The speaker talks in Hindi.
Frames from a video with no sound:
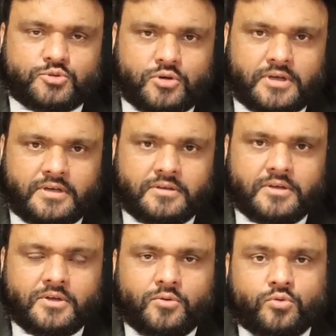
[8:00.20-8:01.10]
जो है
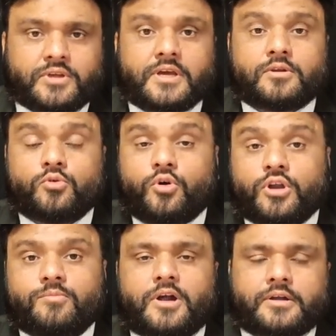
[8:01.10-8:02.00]
उनके
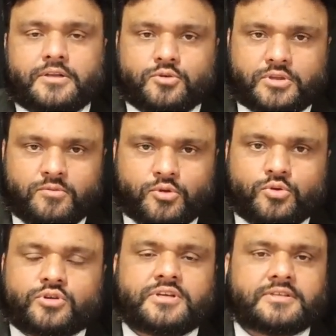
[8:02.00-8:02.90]
रोल मॉडल जो थे वो
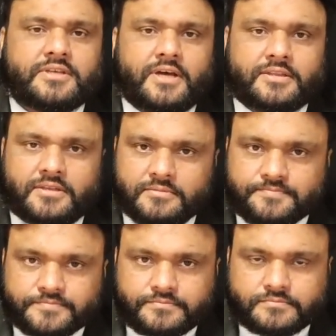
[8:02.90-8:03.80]
दो शख्सियात थी
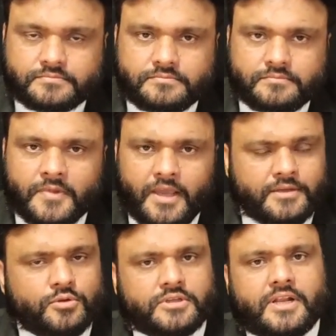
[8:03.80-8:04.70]

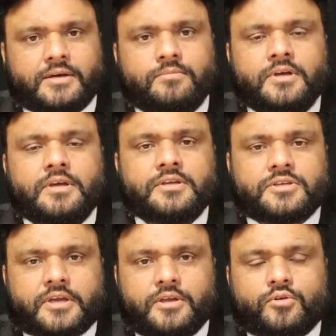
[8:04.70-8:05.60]
एक तो जनाब
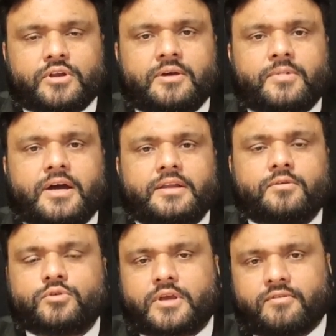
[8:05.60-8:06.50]
शकील
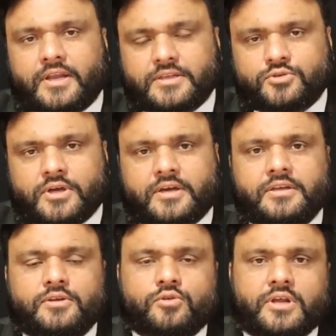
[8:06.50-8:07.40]
रहमान उनके वालिद जो है
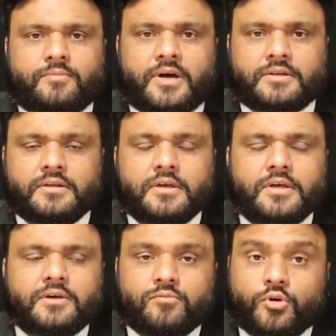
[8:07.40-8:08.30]
खलील रहमान
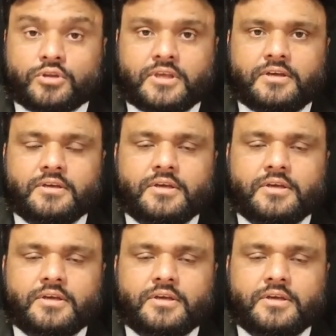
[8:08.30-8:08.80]
वो थे